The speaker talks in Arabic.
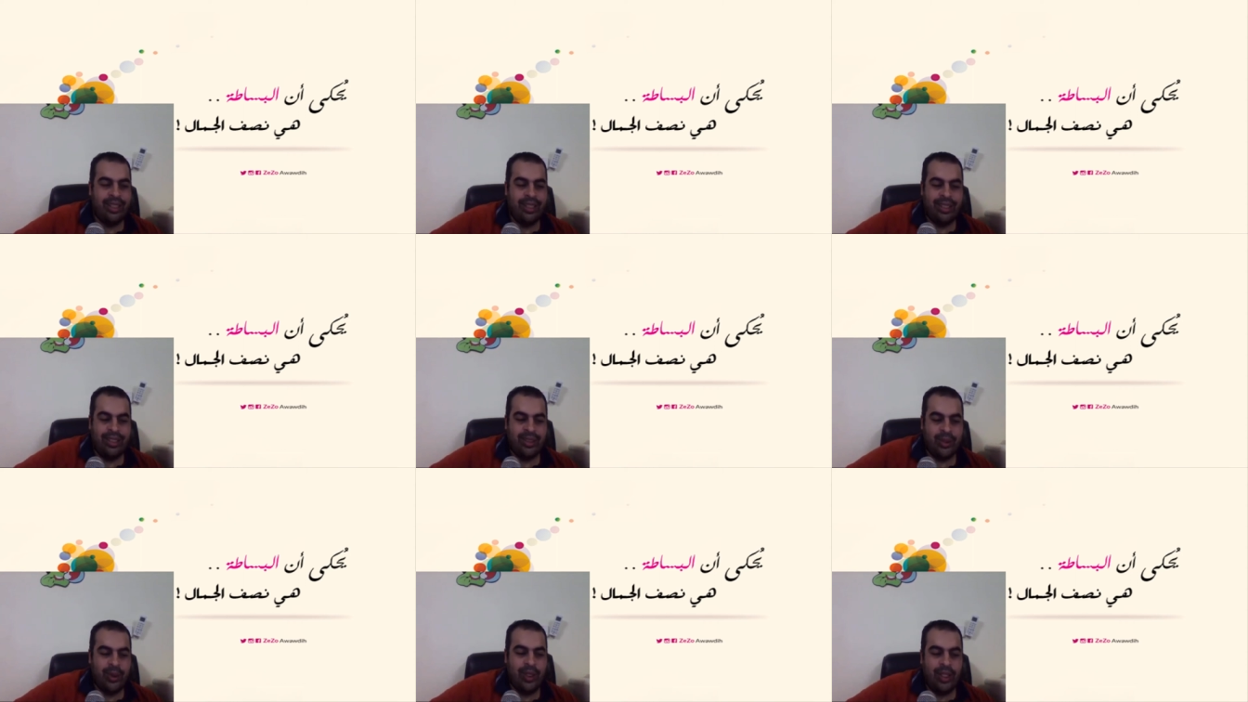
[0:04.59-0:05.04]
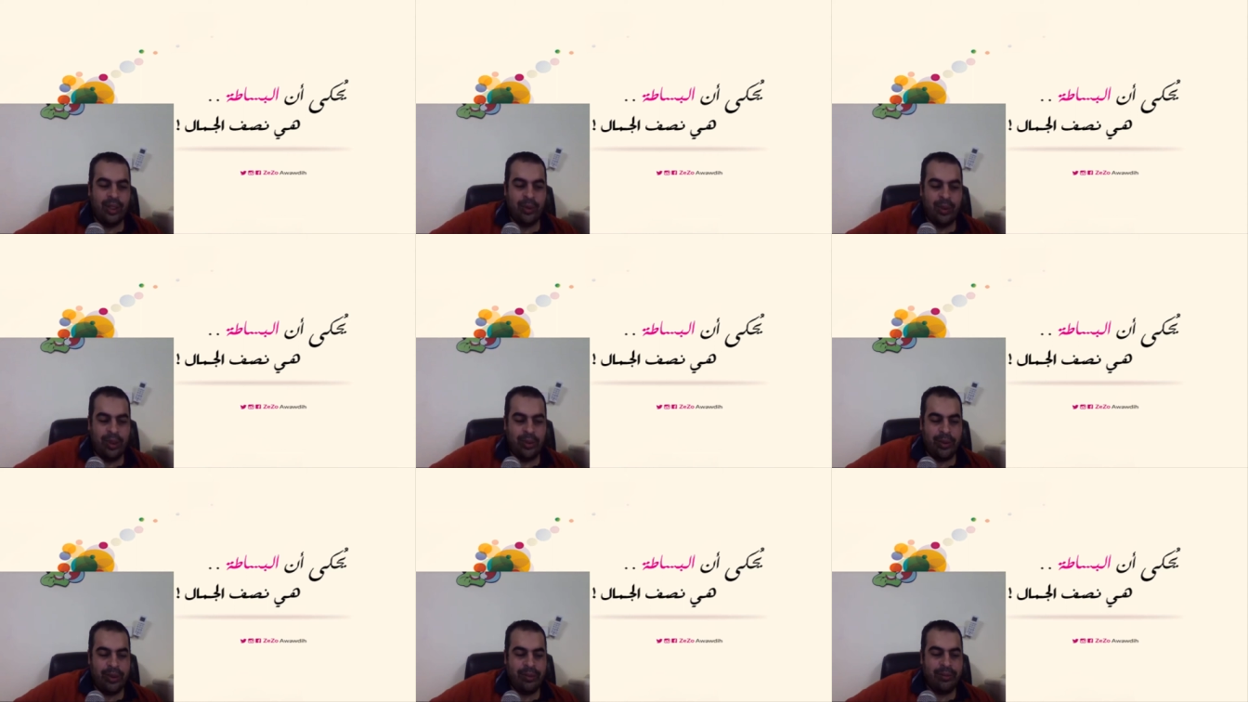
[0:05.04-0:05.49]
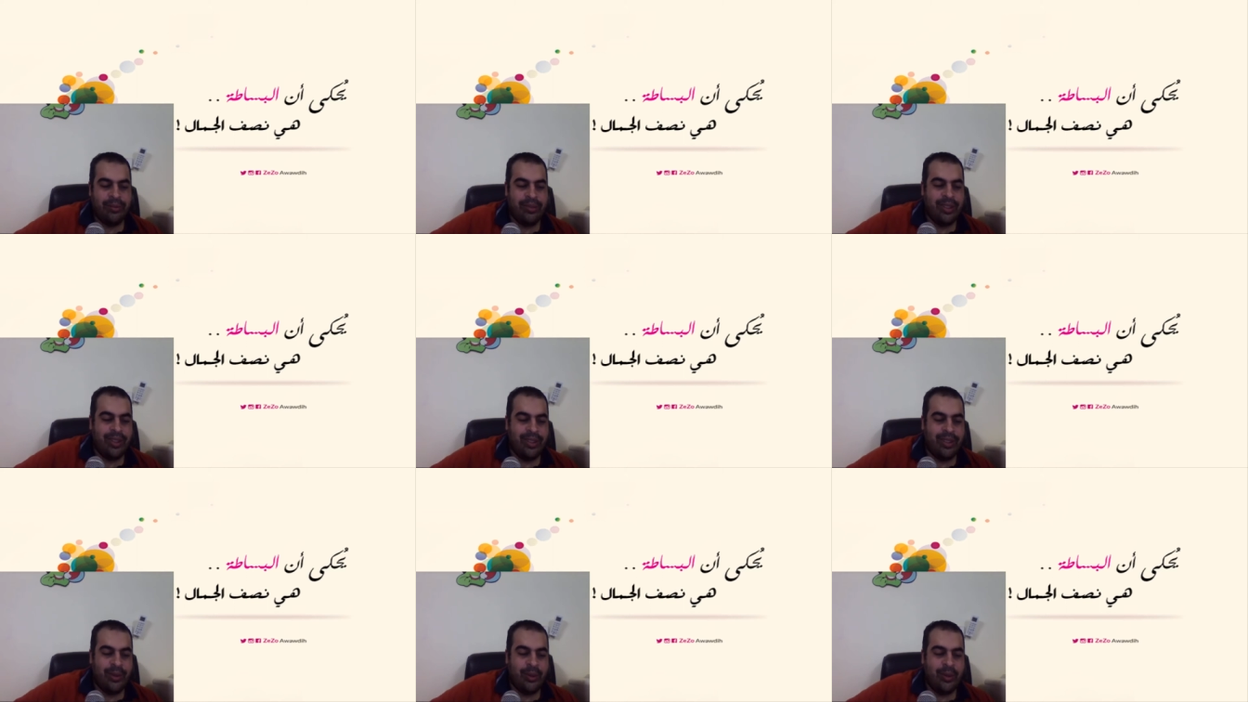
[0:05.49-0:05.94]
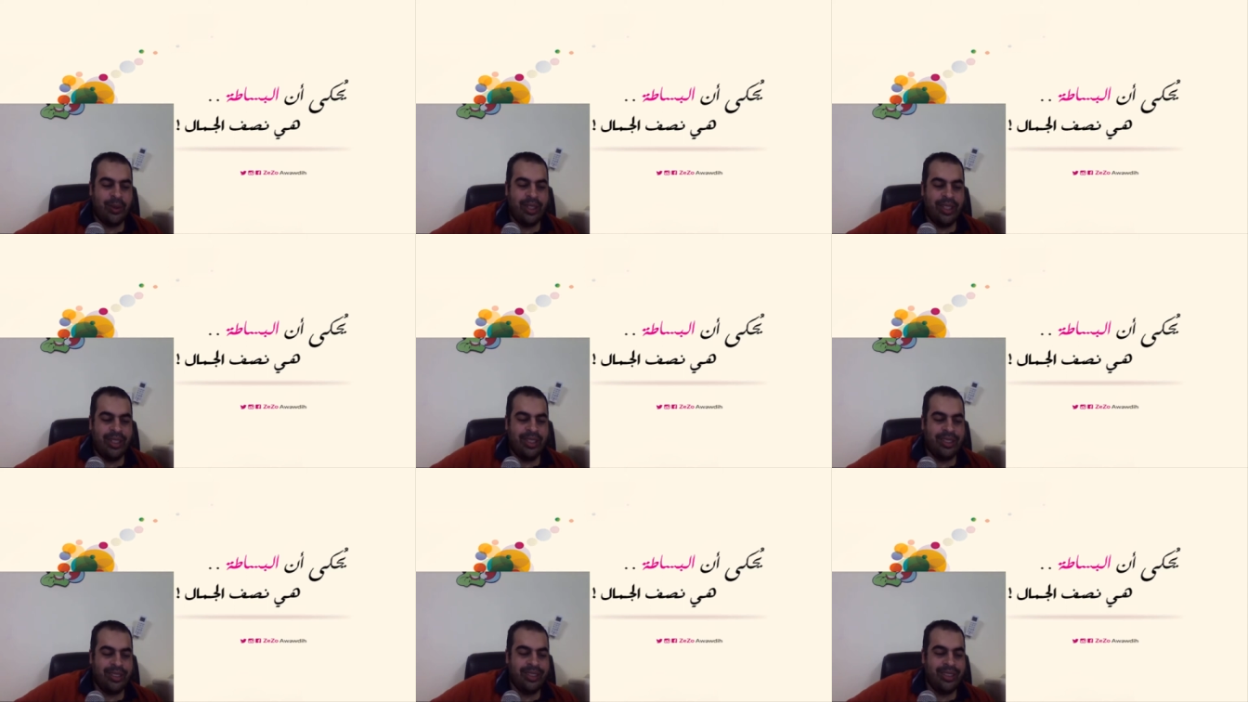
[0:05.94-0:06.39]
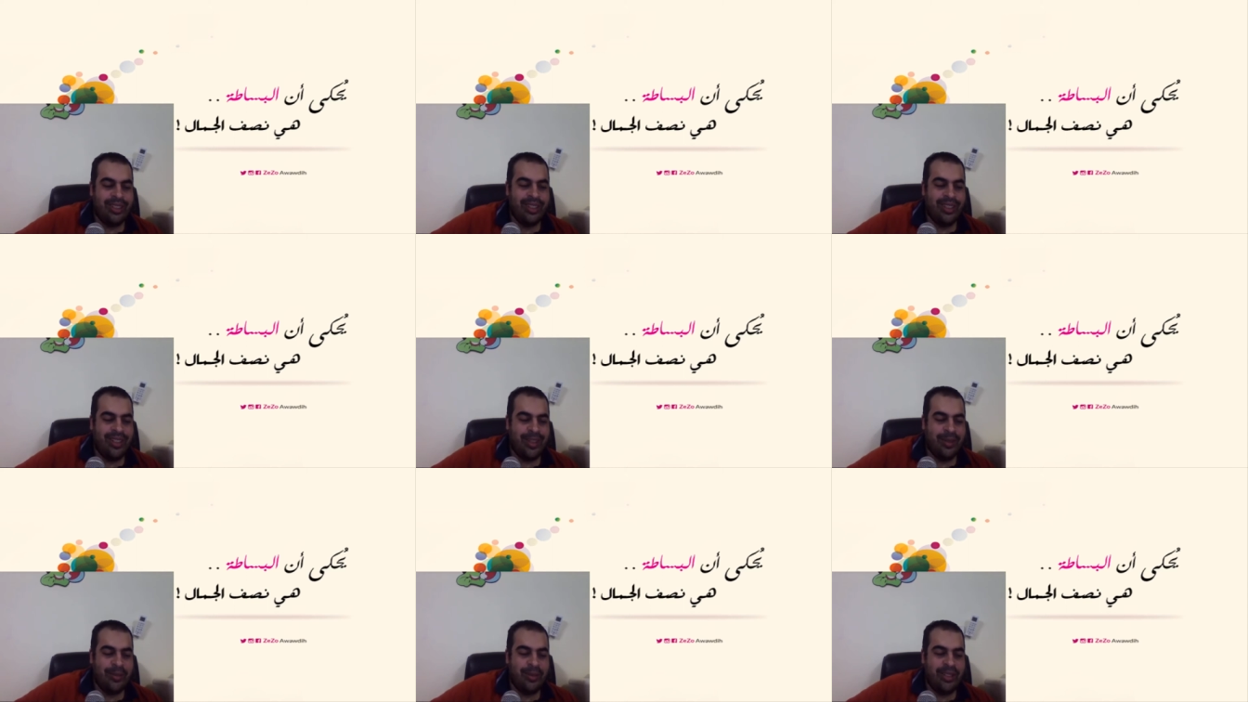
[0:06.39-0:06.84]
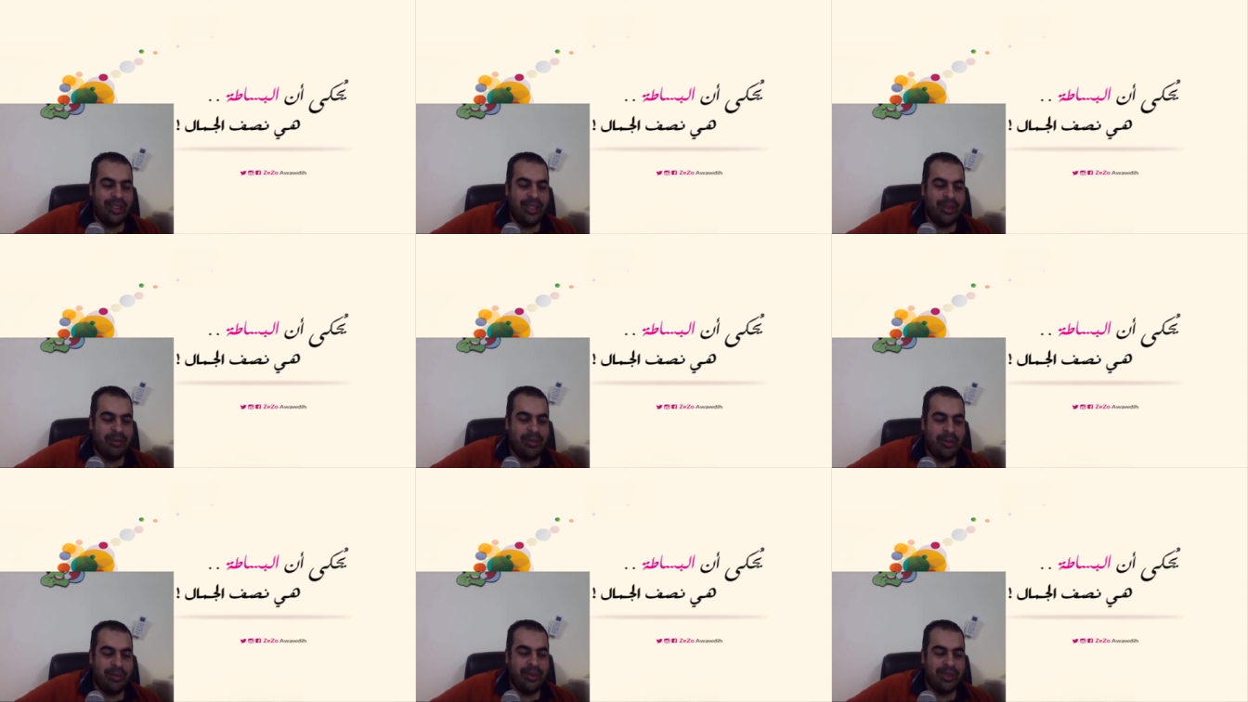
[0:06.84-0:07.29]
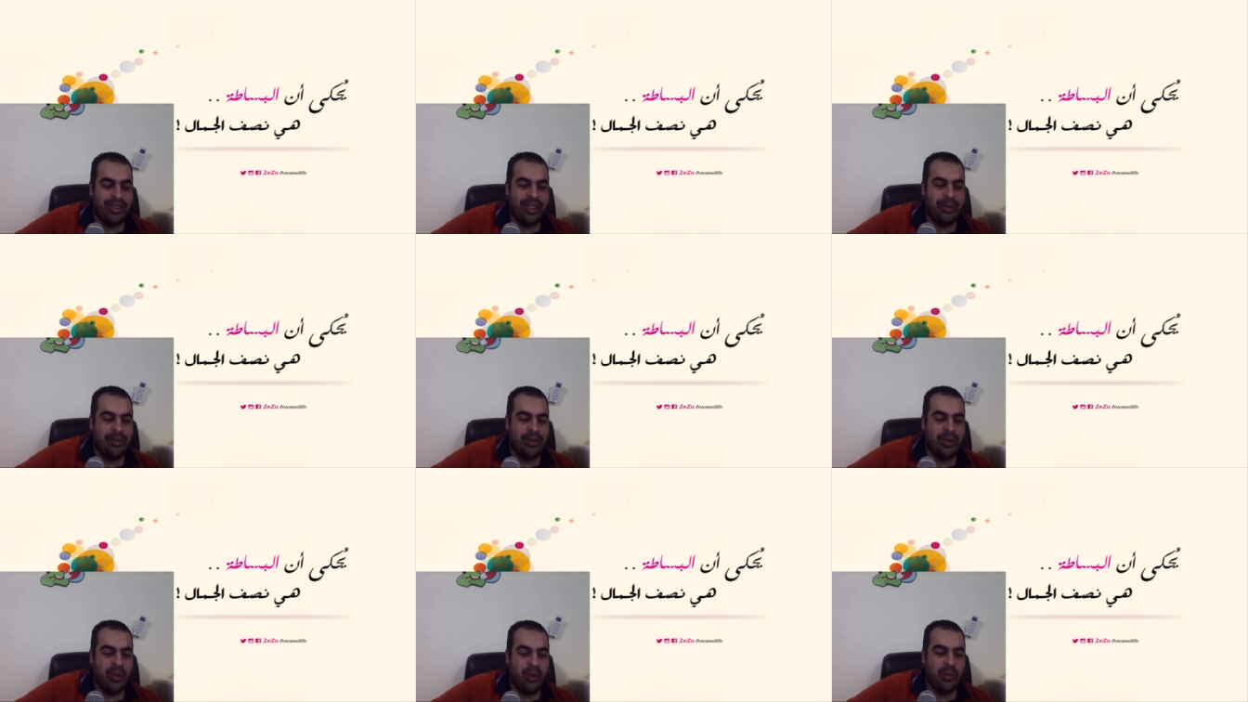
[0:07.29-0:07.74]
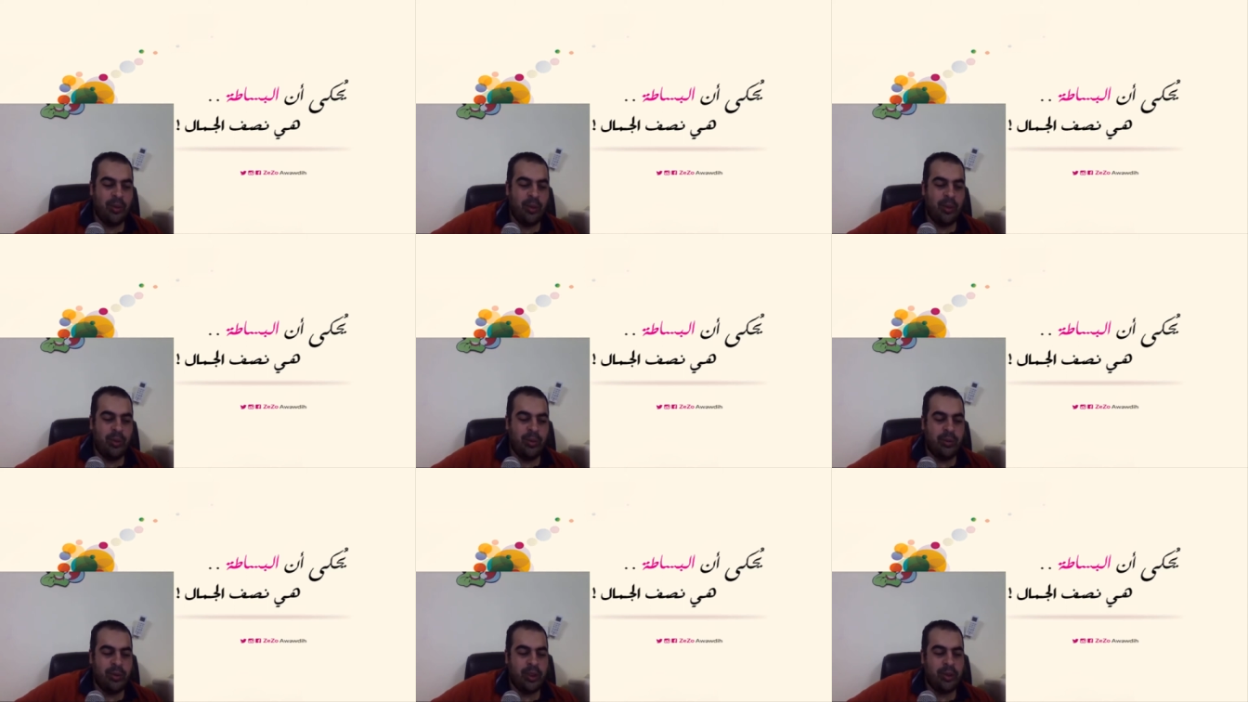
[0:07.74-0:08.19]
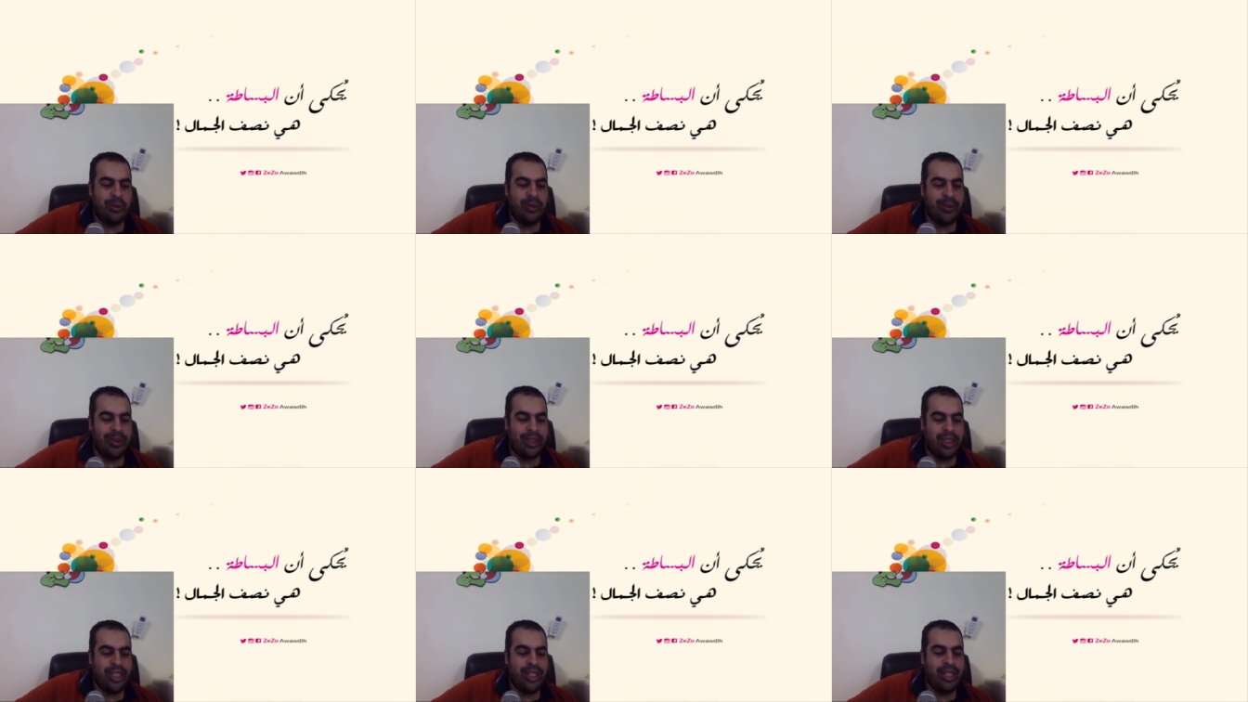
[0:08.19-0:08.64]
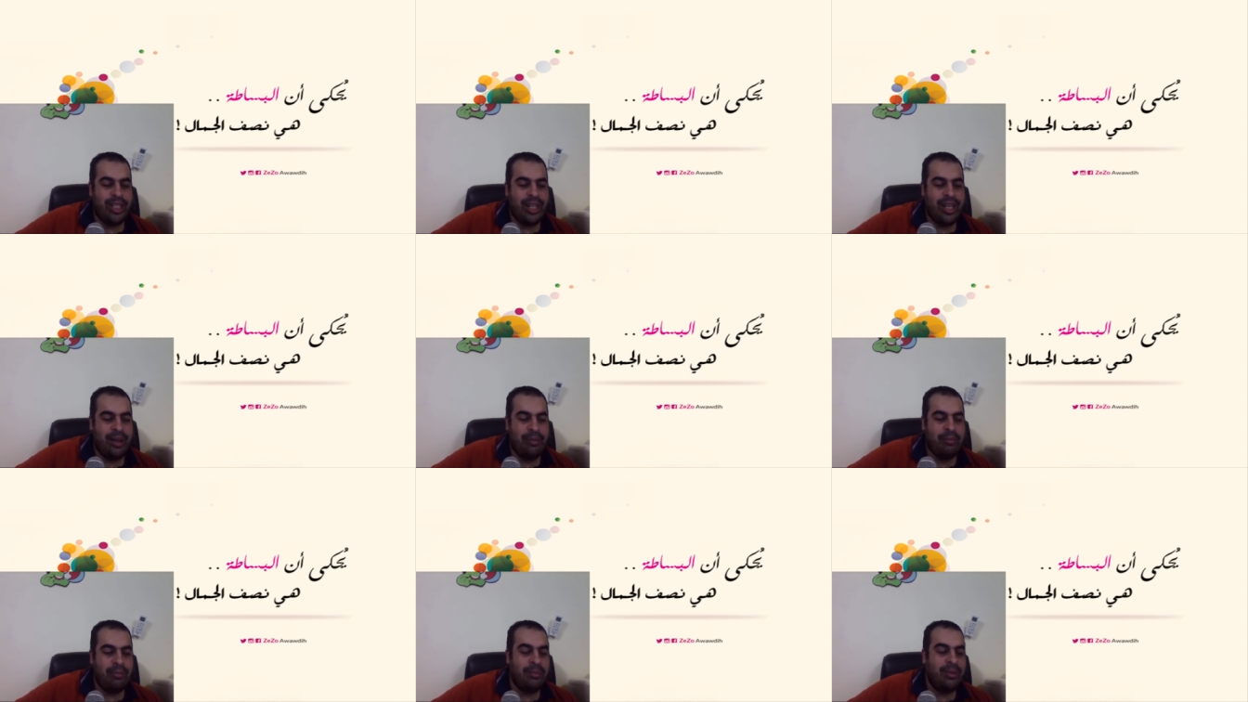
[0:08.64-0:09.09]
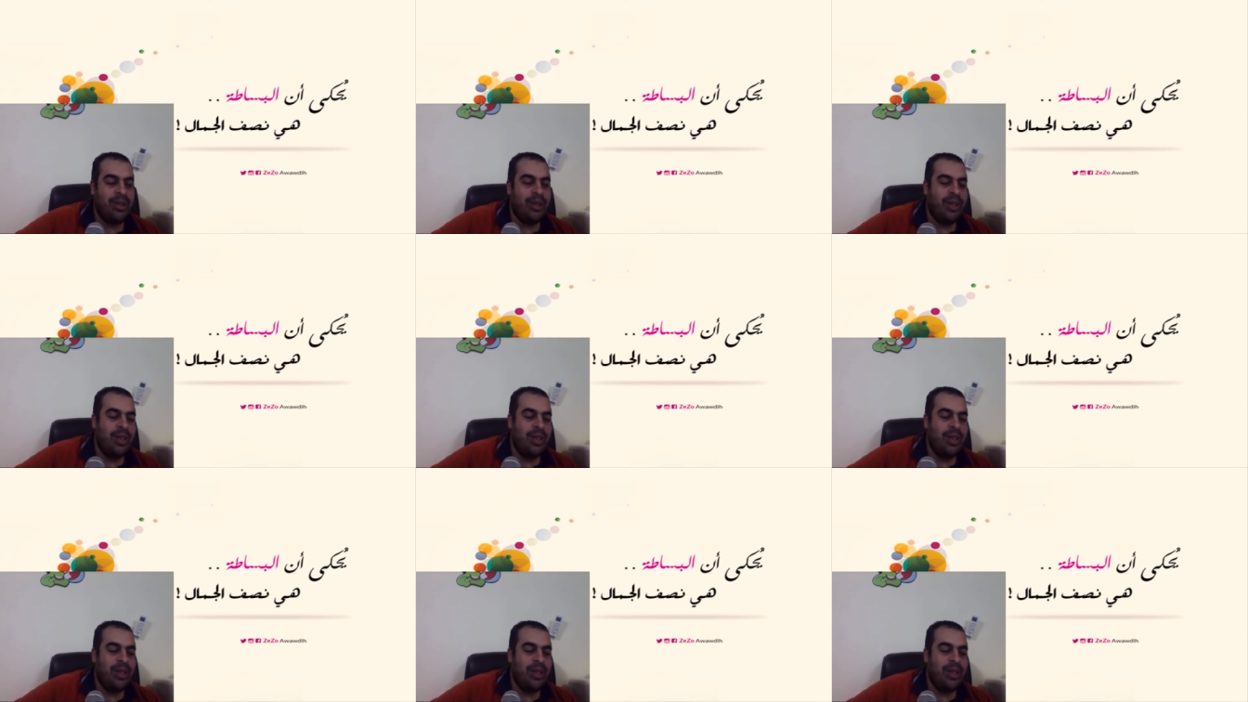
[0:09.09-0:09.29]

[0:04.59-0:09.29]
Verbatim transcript: آه سؤال حلو قوي هو ليه الانسان الغربي لما بيصحى من نومه مش بيبقى شايل الهم